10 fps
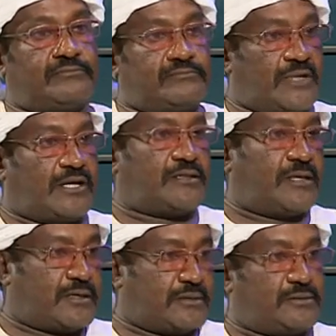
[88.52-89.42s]
ذاك
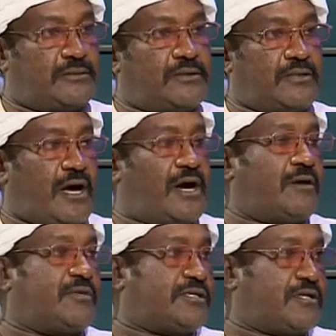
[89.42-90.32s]
تعاقب
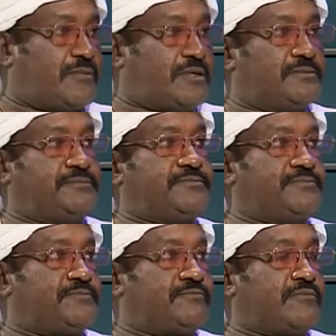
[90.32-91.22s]
الزمن
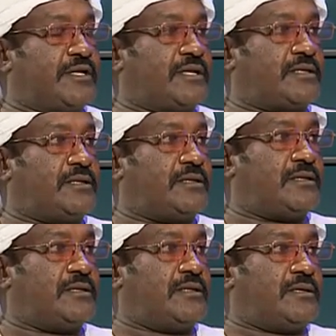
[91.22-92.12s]
بقت
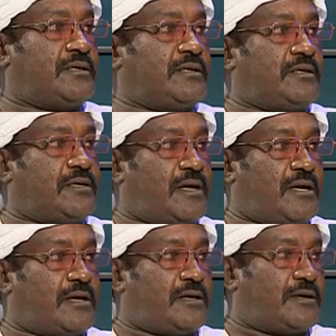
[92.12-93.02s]
هي
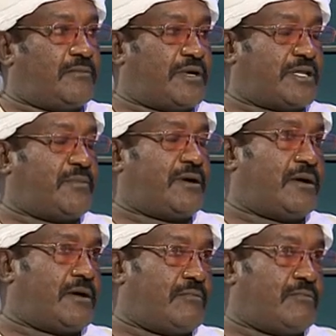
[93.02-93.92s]
متى ما
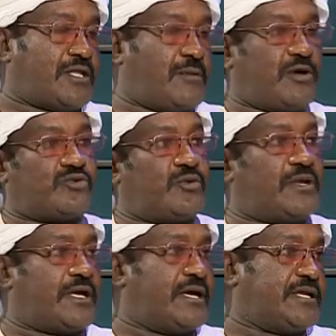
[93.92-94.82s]
متى ما ذكر
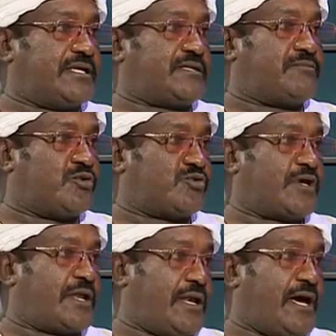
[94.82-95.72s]
الجنيس يذكر
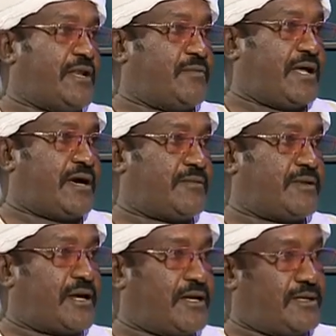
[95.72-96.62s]
العالم العربي
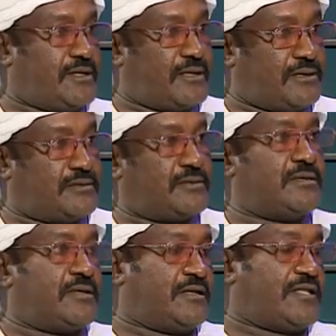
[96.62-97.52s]
لكن هي
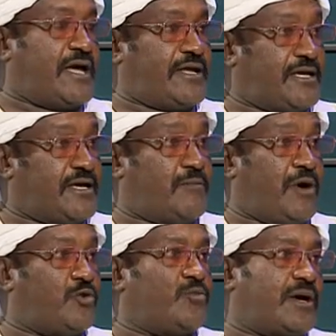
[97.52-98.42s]
تاريخيا
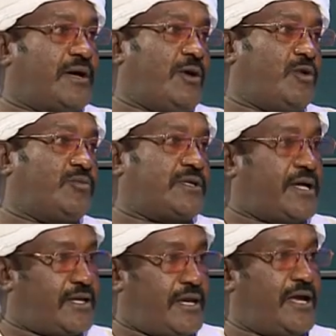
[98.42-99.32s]
معلومه كمعلومه
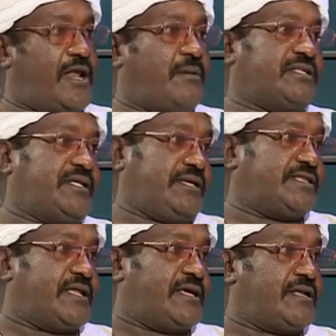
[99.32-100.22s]
تاريخيه لا بدات عندنا
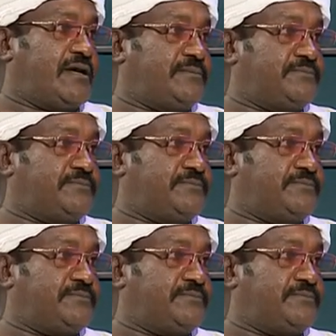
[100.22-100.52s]
هنا نعم.